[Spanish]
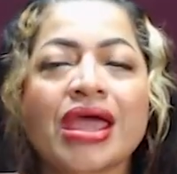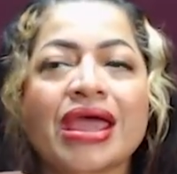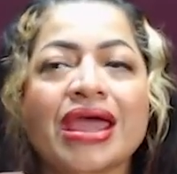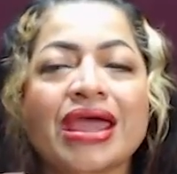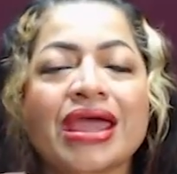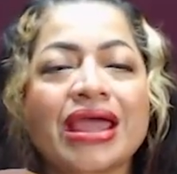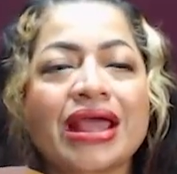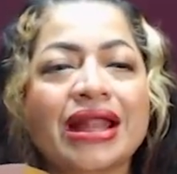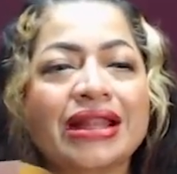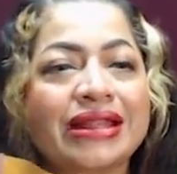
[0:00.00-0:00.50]

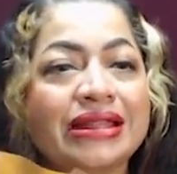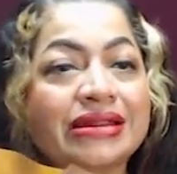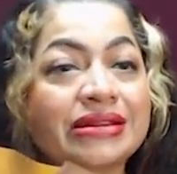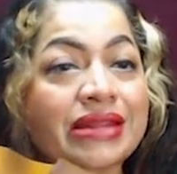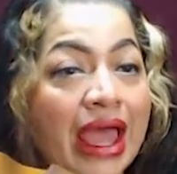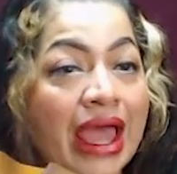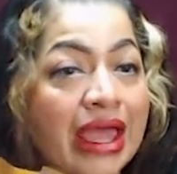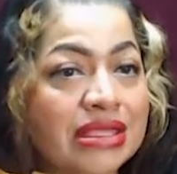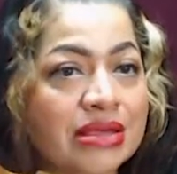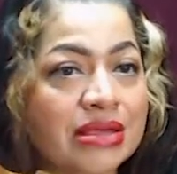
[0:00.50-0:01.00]
el
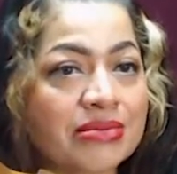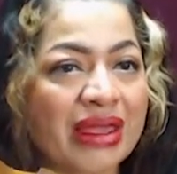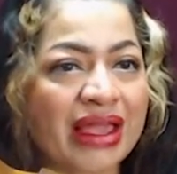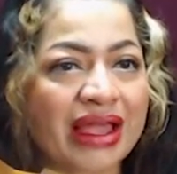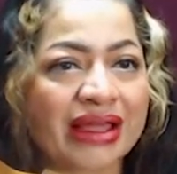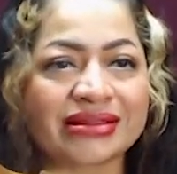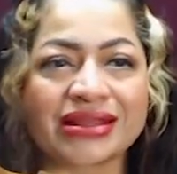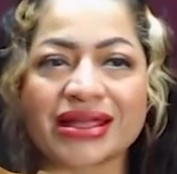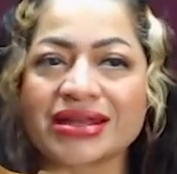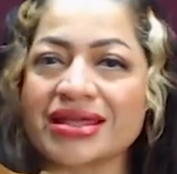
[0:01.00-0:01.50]
detalle y me
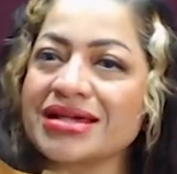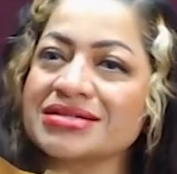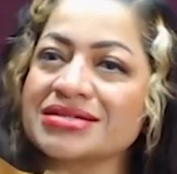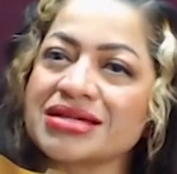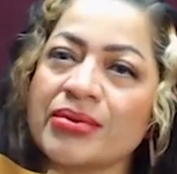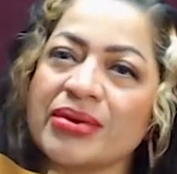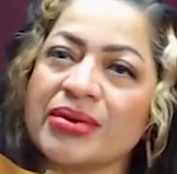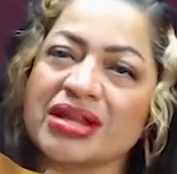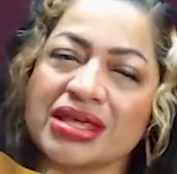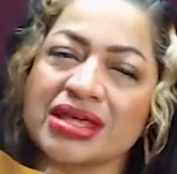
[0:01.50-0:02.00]
encantaría
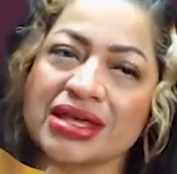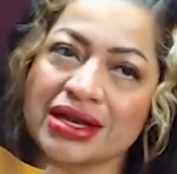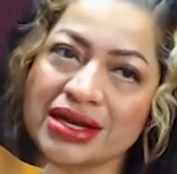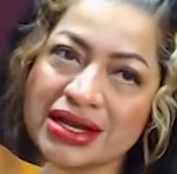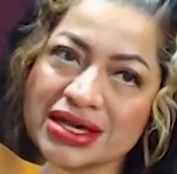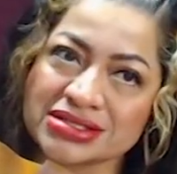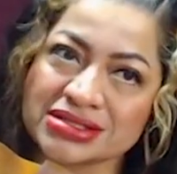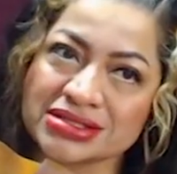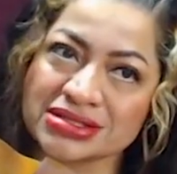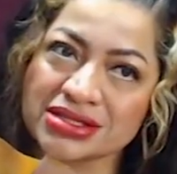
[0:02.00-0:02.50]
saber quién
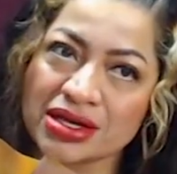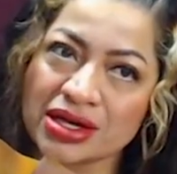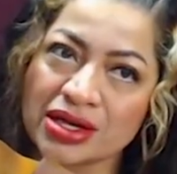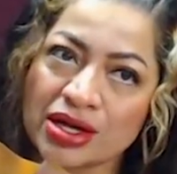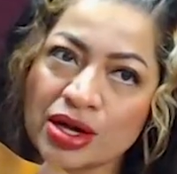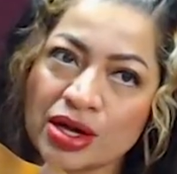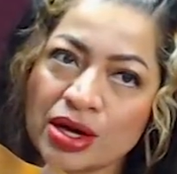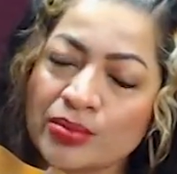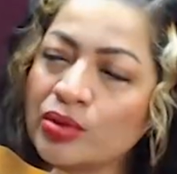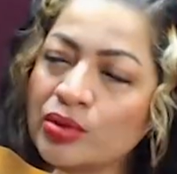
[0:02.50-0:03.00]
es
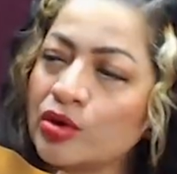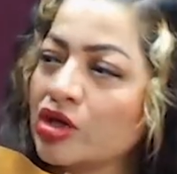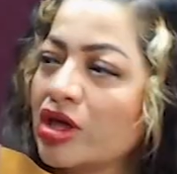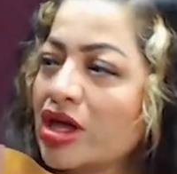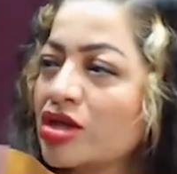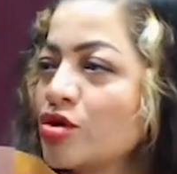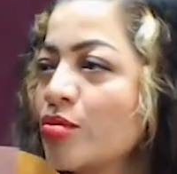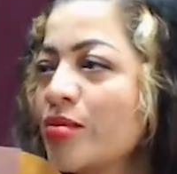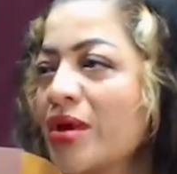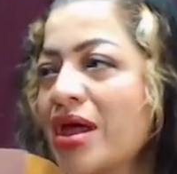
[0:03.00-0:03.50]

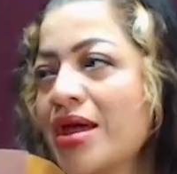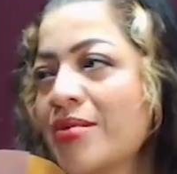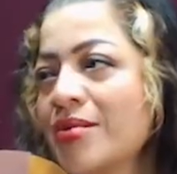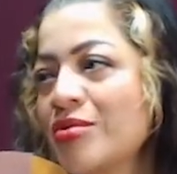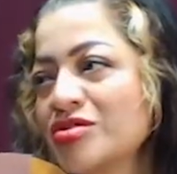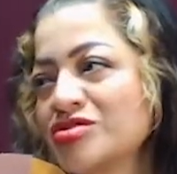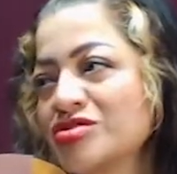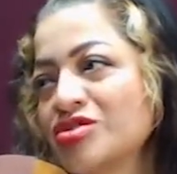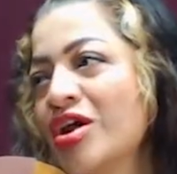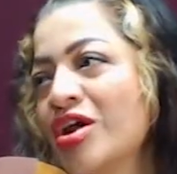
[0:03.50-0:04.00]
porque yo me emocioné,